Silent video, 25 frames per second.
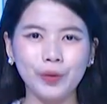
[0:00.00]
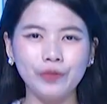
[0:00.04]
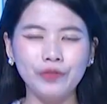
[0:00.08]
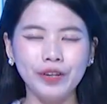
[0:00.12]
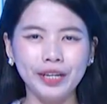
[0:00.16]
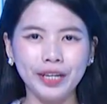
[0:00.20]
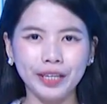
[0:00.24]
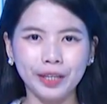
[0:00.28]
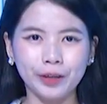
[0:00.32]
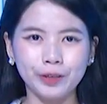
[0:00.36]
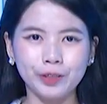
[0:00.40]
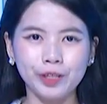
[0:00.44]
Quý
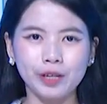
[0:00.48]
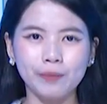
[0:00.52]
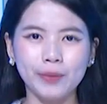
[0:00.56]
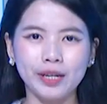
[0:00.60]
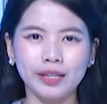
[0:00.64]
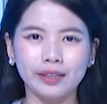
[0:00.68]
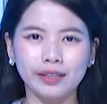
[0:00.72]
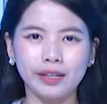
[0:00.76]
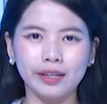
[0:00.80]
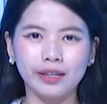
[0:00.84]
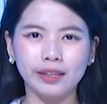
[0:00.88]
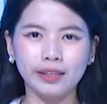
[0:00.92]
vị đang theo dõi
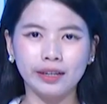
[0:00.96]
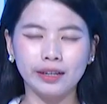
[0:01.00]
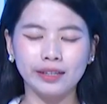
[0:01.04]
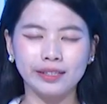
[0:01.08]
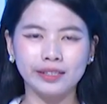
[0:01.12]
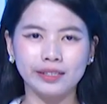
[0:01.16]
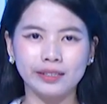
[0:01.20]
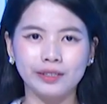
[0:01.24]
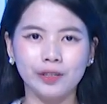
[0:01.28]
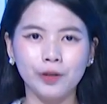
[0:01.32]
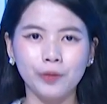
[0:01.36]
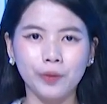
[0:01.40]
bản tin
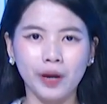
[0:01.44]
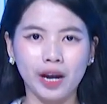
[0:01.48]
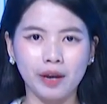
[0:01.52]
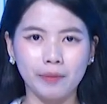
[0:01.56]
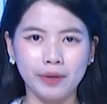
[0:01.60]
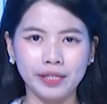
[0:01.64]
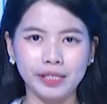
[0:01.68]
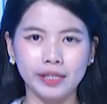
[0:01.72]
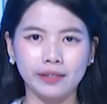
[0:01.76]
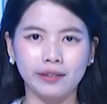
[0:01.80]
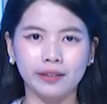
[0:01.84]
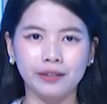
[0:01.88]
thời sự lúc
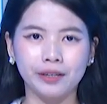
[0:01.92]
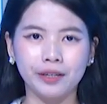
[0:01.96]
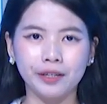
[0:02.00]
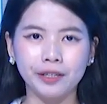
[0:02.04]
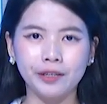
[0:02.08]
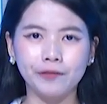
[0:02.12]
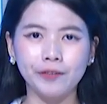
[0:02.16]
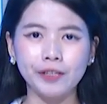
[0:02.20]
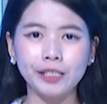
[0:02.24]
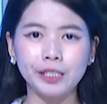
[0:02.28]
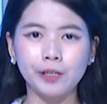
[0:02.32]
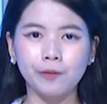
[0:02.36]
20 giờ
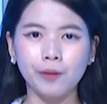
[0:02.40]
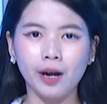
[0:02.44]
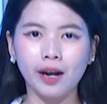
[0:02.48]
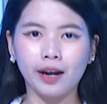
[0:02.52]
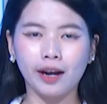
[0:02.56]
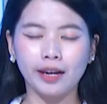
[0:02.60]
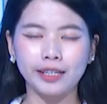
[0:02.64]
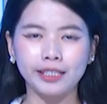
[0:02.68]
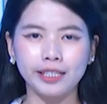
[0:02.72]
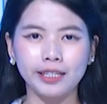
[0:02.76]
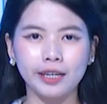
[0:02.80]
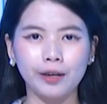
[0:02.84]
được phát sóng
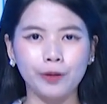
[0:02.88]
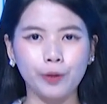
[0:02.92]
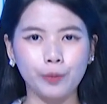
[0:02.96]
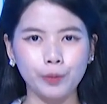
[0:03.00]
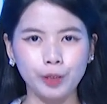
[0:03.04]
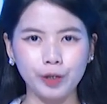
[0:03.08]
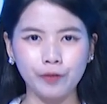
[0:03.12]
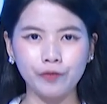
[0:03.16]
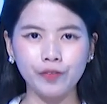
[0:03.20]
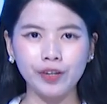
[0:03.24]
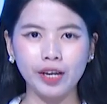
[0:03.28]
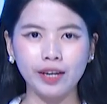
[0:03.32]
hàng ngày trên lao
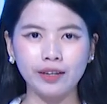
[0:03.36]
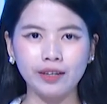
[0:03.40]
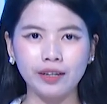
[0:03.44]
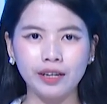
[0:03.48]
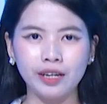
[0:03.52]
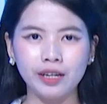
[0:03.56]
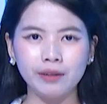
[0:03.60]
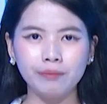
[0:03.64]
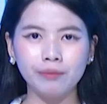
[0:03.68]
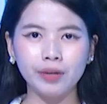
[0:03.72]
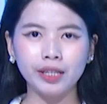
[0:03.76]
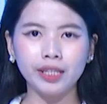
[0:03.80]
động.vn.
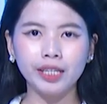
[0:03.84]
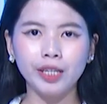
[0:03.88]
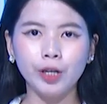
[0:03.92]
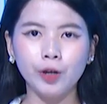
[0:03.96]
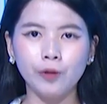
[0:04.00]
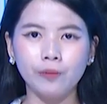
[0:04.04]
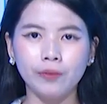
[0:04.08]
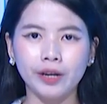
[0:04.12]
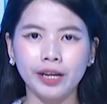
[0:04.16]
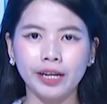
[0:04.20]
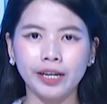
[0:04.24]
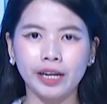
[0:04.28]
Bản
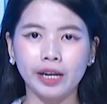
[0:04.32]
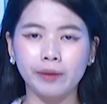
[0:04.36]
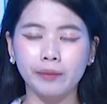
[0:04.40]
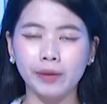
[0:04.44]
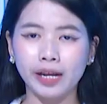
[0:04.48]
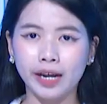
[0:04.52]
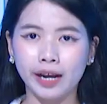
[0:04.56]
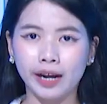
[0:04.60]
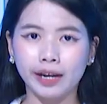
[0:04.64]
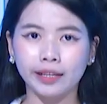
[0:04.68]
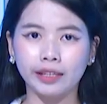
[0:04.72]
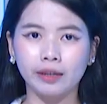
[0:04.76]
tin hôm nay ngày
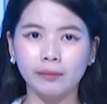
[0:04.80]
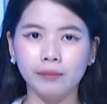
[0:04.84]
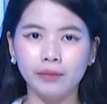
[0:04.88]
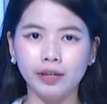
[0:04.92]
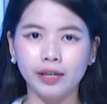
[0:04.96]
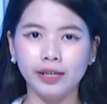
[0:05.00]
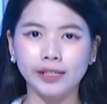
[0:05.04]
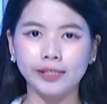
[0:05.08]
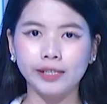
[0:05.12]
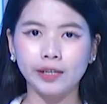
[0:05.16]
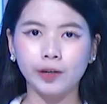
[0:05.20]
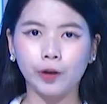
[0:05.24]
12
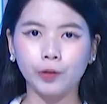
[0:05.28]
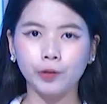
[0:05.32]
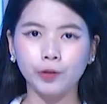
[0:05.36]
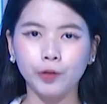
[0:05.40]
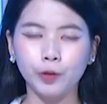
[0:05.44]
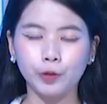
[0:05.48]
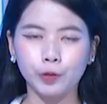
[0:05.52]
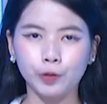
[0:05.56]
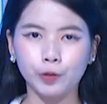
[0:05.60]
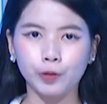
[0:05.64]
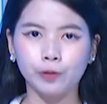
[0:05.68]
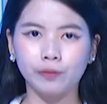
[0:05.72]
tháng 10 sẽ có
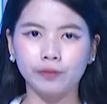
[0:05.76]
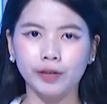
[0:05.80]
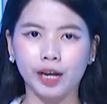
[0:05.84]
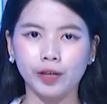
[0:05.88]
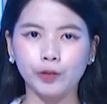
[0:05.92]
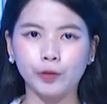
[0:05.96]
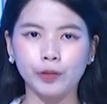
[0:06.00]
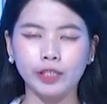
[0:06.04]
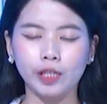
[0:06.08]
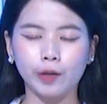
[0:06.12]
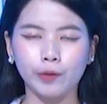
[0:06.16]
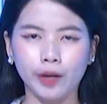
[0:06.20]
những nội dung
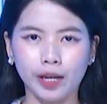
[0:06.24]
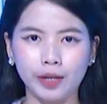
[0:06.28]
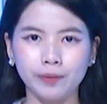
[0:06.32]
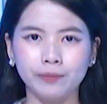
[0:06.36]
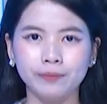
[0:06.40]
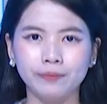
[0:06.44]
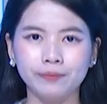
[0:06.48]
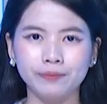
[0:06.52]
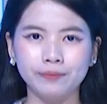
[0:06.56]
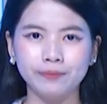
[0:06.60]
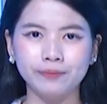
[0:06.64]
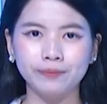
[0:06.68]
đáng chú ý sau
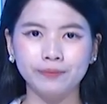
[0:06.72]
đây.